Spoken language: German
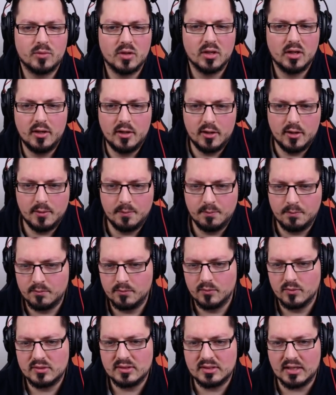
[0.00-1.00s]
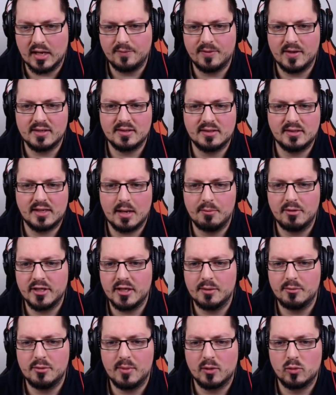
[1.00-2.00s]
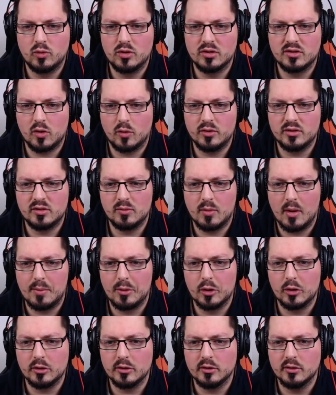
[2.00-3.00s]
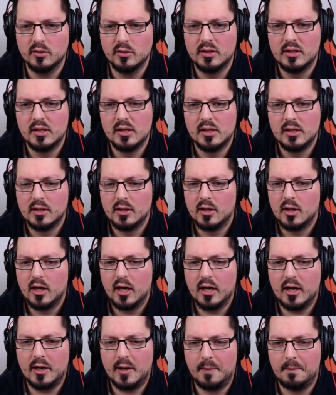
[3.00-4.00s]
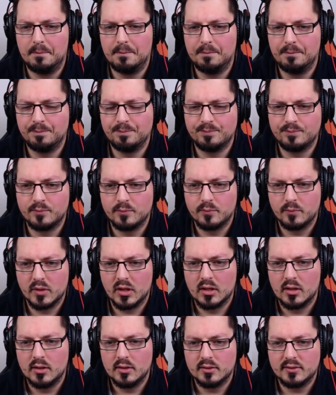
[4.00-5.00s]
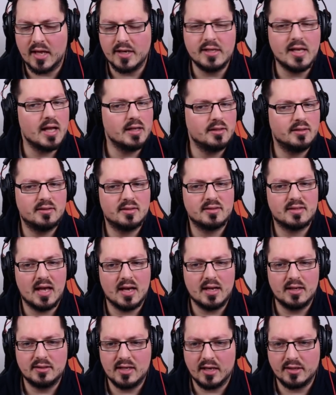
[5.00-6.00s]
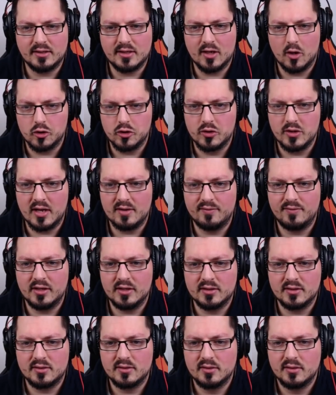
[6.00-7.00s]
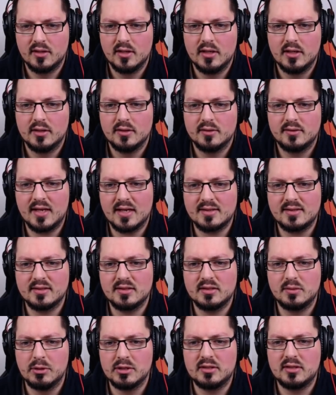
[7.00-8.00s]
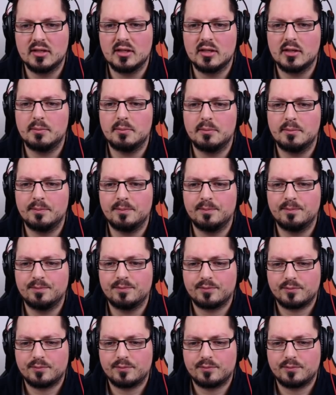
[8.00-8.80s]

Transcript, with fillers: ähm, zeitweise kann man damit mal gute Stories überbrücken. Ähm, dann ja diese Sache, die hatte ich ja auch schon erwähnt, dass es mit dem